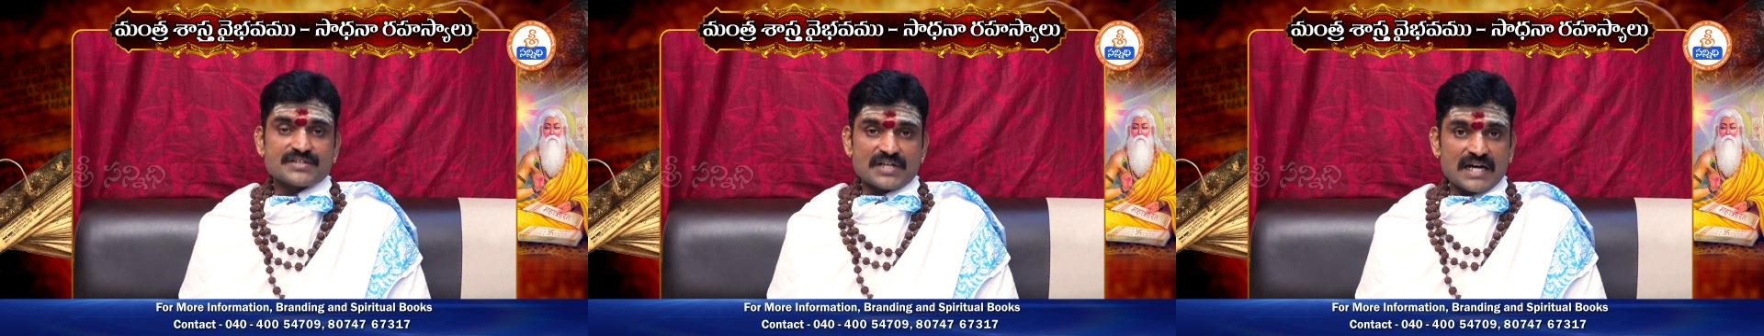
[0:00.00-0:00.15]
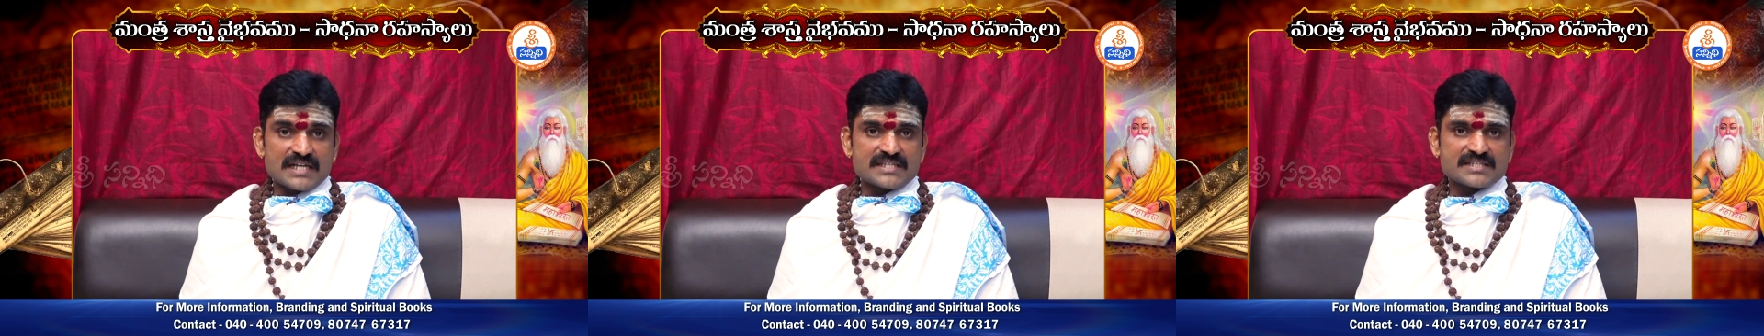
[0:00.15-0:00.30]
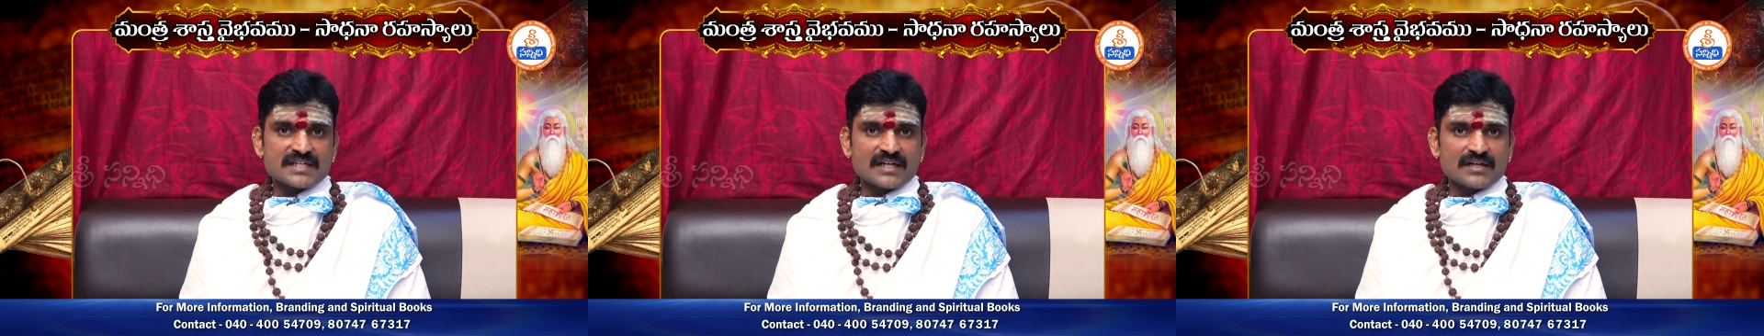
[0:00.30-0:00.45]

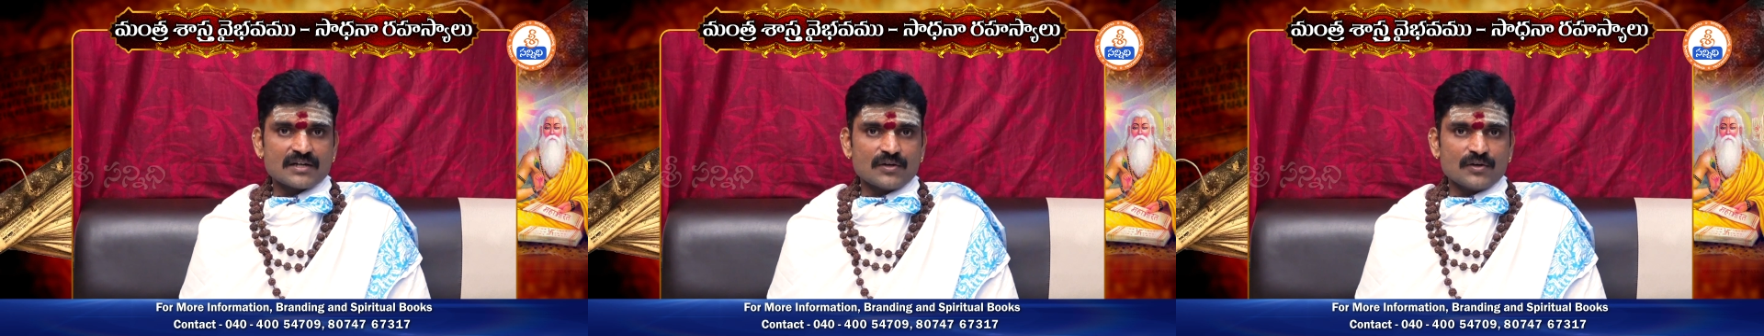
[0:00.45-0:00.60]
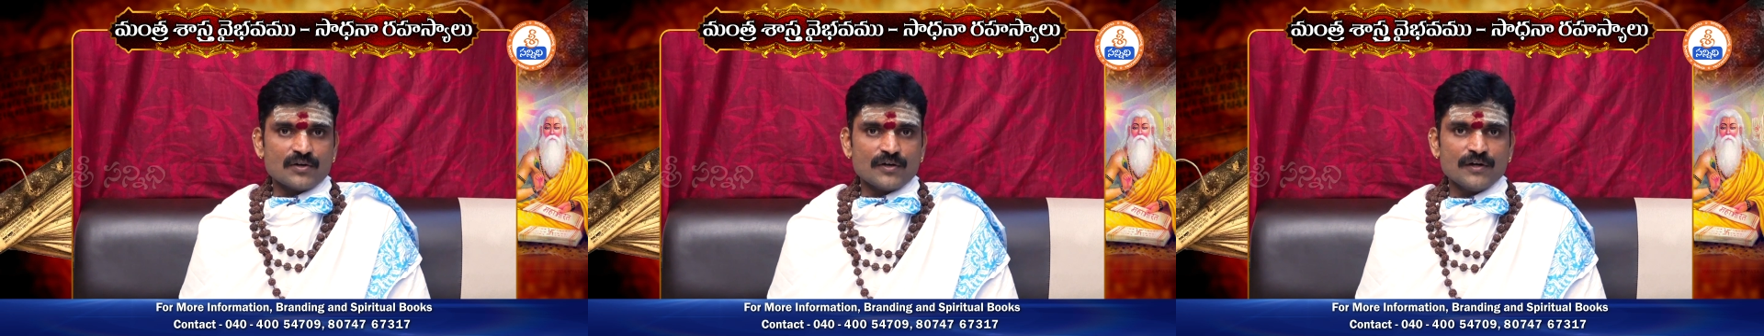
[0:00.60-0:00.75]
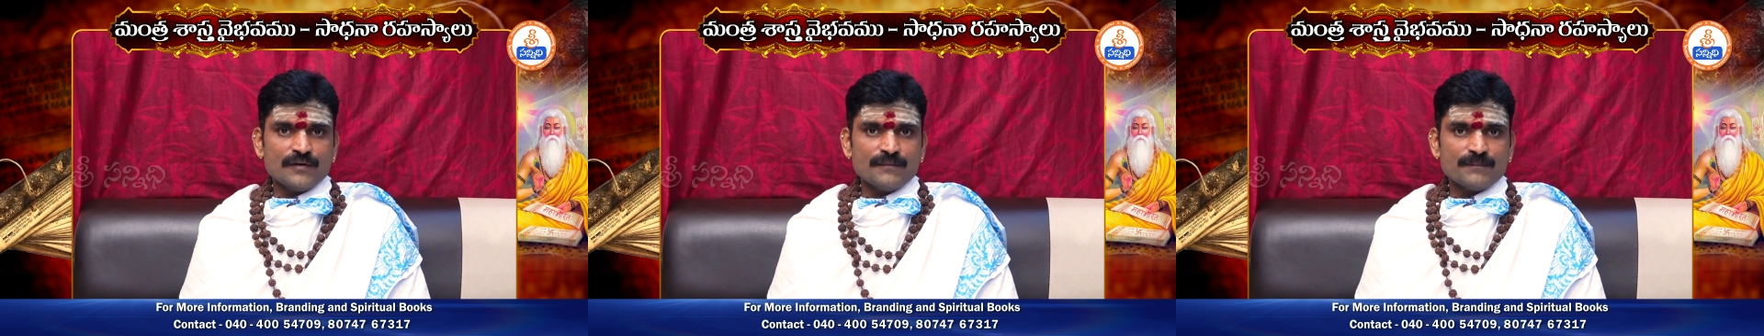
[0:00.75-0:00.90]

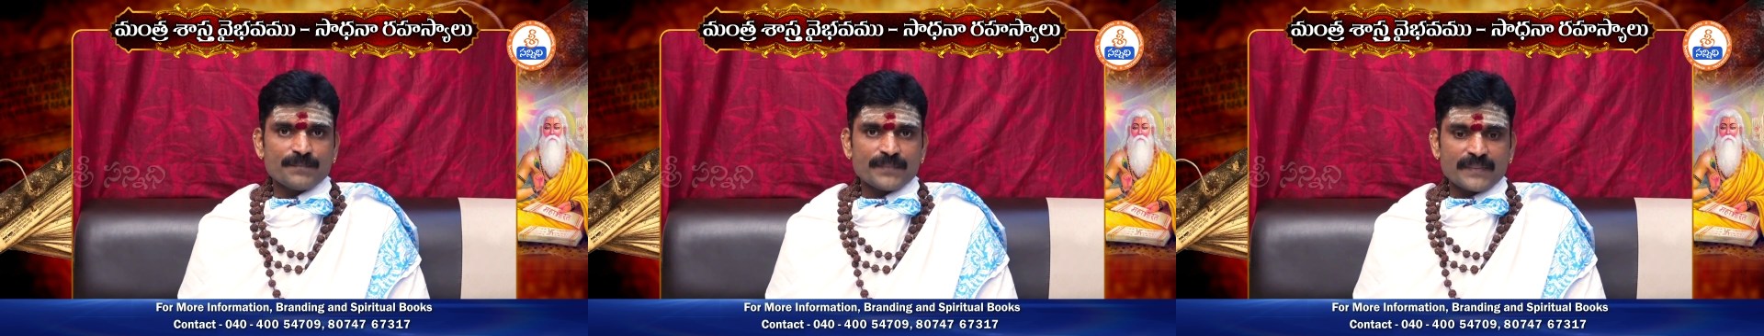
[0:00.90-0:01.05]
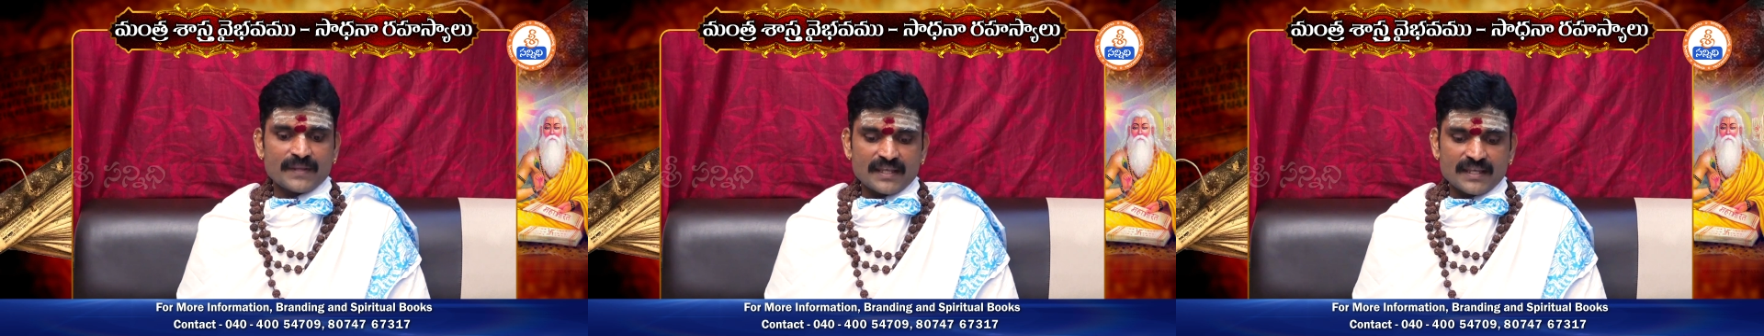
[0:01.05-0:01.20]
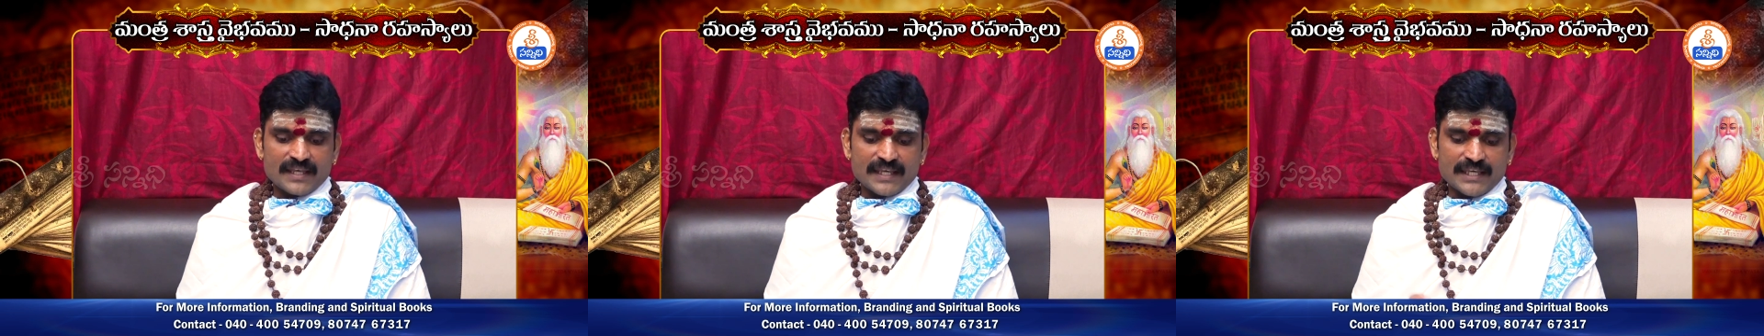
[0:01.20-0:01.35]
శాస్త్రంలో
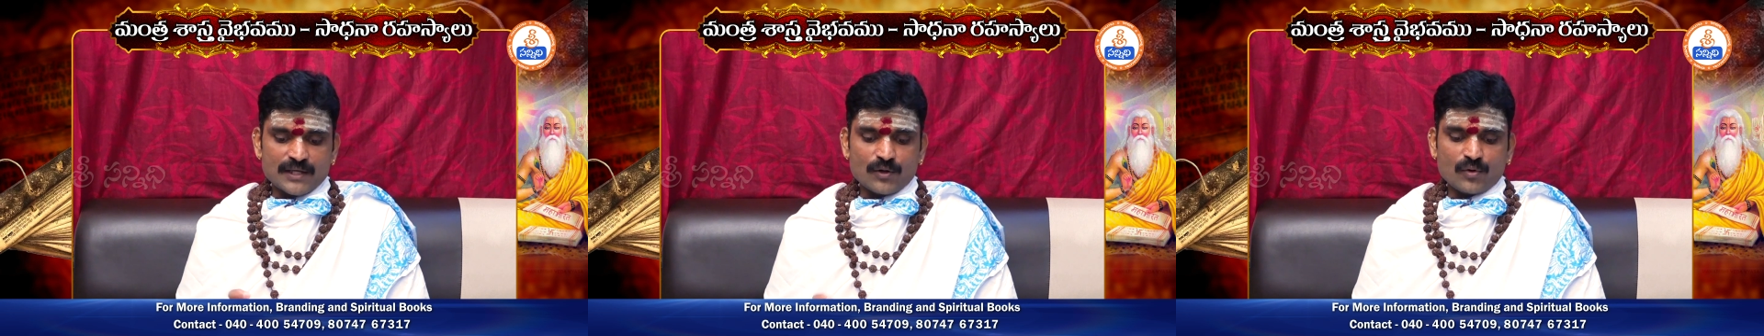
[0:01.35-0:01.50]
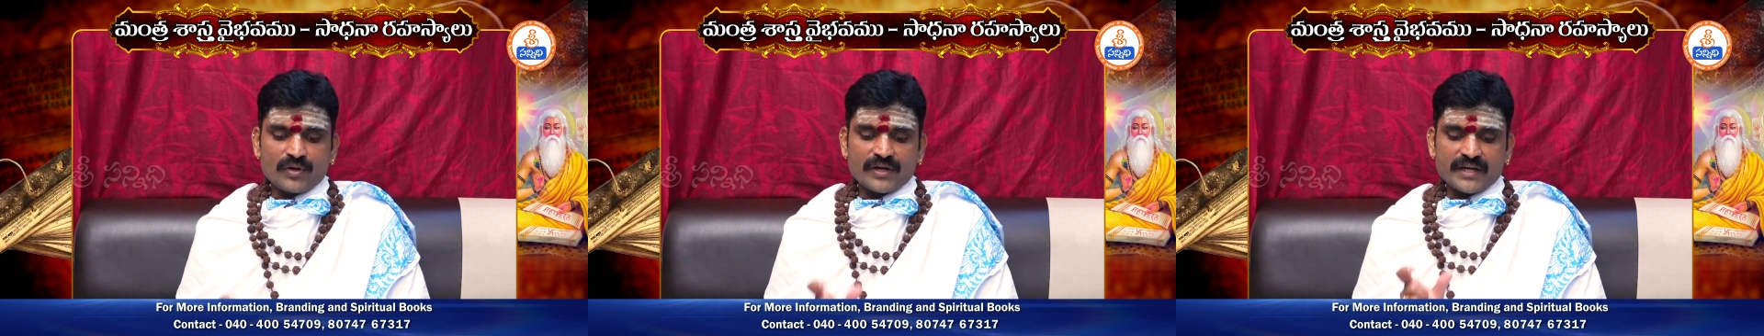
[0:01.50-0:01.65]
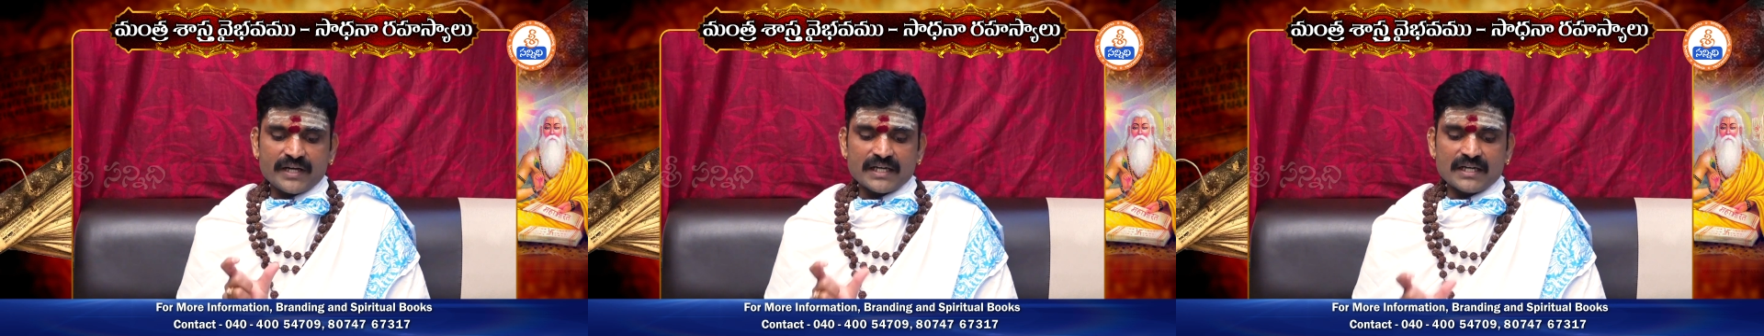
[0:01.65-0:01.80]
ఈ
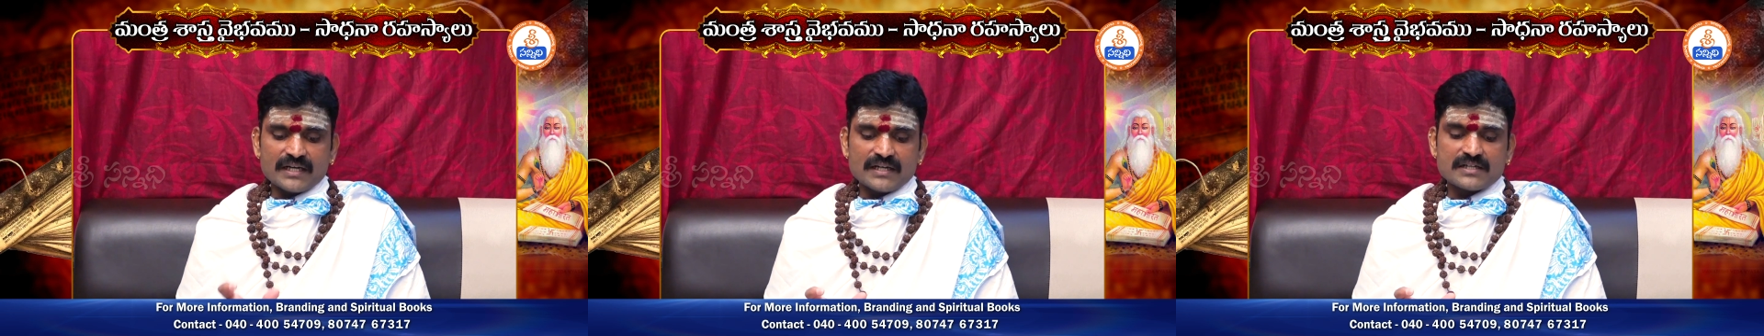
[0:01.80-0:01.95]
ఒక్క